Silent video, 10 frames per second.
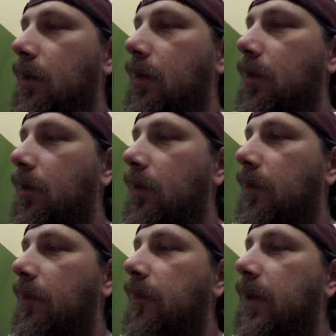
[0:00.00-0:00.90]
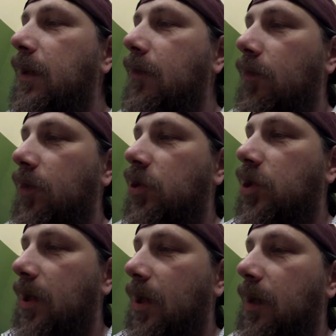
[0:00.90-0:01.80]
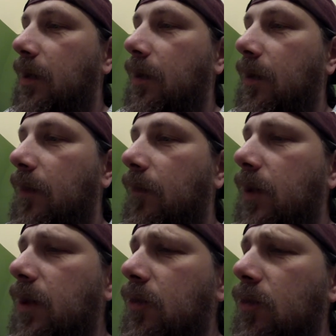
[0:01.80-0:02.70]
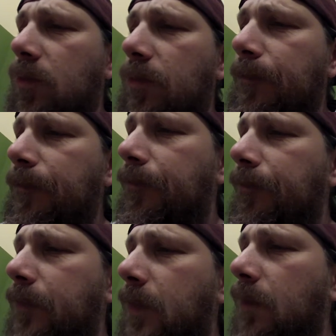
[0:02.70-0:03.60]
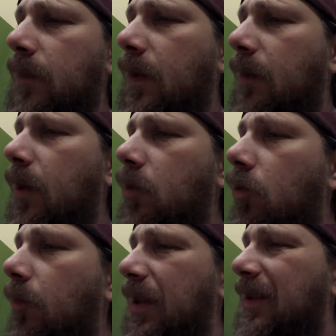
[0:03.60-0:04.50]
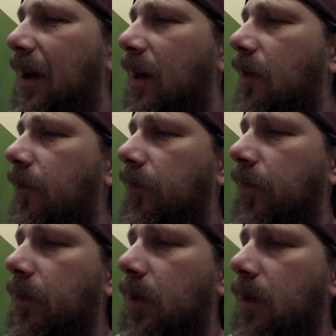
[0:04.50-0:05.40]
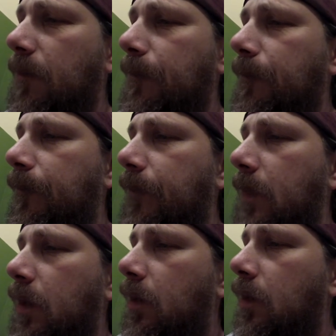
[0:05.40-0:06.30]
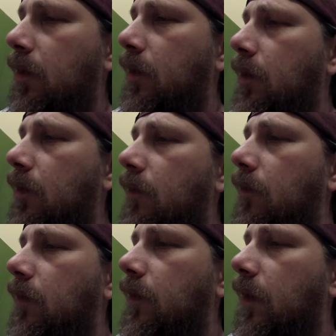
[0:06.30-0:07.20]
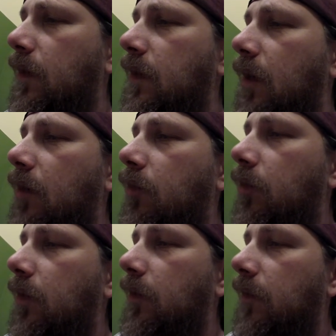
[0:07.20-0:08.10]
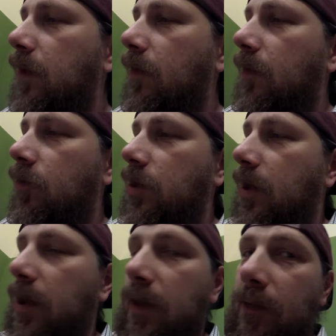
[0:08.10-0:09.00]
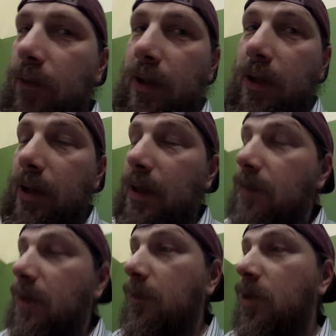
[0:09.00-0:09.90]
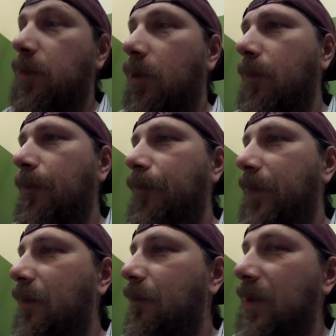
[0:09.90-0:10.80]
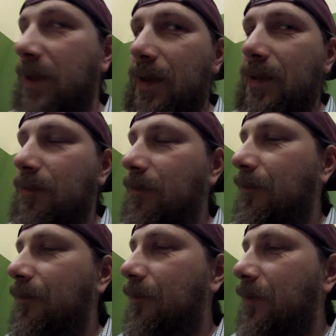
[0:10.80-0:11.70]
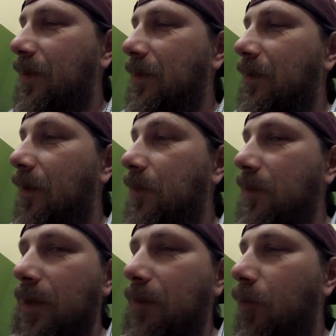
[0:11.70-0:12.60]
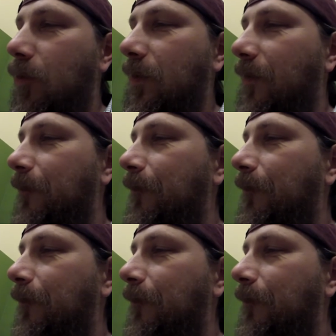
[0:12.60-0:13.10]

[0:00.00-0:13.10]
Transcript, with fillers: äh, Videos schneiden. Er ist Video, wie sagt man, Dokumentarfilmer und hat sich angeboten, Videos zu schneiden. So, das habe ich jetzt mit ihm besprochen, bis jetzt, bis halb zwei morgens.